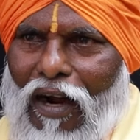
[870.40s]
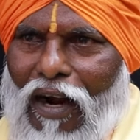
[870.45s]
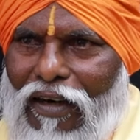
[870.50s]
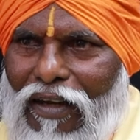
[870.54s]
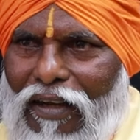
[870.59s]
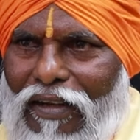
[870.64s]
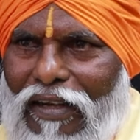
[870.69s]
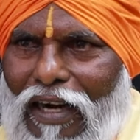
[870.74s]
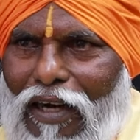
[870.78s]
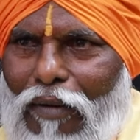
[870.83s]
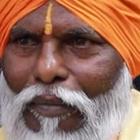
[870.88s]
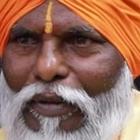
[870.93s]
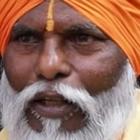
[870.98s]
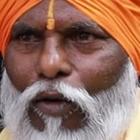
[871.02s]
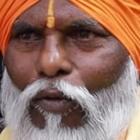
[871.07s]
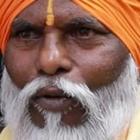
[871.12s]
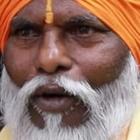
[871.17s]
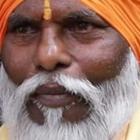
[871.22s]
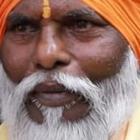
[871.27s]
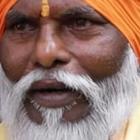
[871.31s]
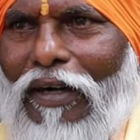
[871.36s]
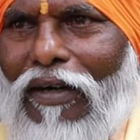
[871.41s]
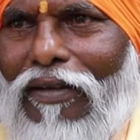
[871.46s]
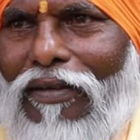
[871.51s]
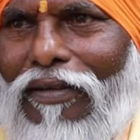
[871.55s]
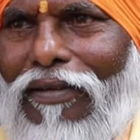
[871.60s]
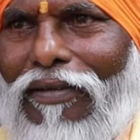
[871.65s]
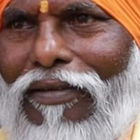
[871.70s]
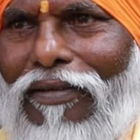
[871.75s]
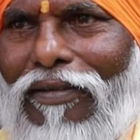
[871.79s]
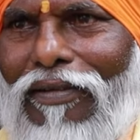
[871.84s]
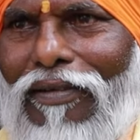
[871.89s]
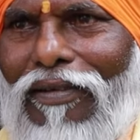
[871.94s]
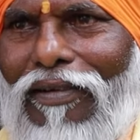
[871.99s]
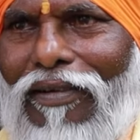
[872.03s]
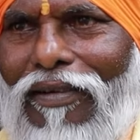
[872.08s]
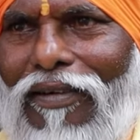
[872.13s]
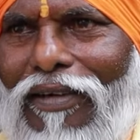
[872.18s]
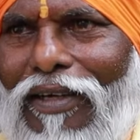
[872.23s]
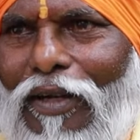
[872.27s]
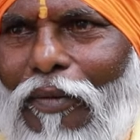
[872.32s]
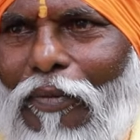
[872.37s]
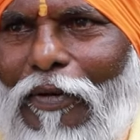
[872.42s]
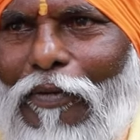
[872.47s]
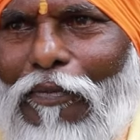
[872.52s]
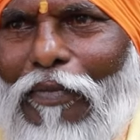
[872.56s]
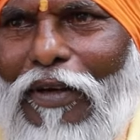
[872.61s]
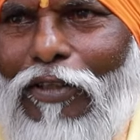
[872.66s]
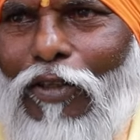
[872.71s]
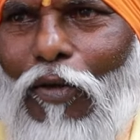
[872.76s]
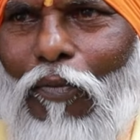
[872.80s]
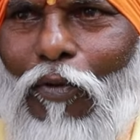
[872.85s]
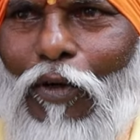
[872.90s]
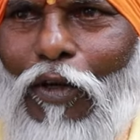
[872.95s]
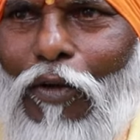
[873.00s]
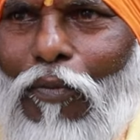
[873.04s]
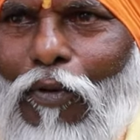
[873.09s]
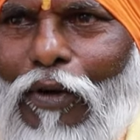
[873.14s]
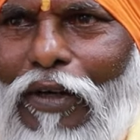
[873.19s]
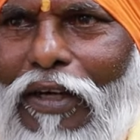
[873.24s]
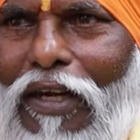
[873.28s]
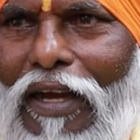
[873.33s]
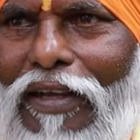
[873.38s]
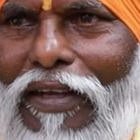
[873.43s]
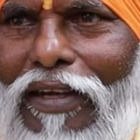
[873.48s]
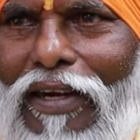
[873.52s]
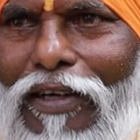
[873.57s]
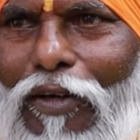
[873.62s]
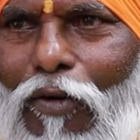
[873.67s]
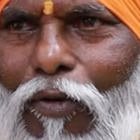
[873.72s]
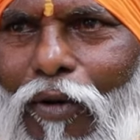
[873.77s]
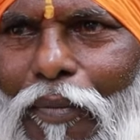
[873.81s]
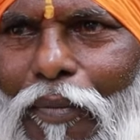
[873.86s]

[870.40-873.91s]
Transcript: ஆனால் என்னை மாத்திரம் விட மாட்டேனுது டிஃபன் பாக்ஸை பிடிக்க போட்டு ஐயாட்ட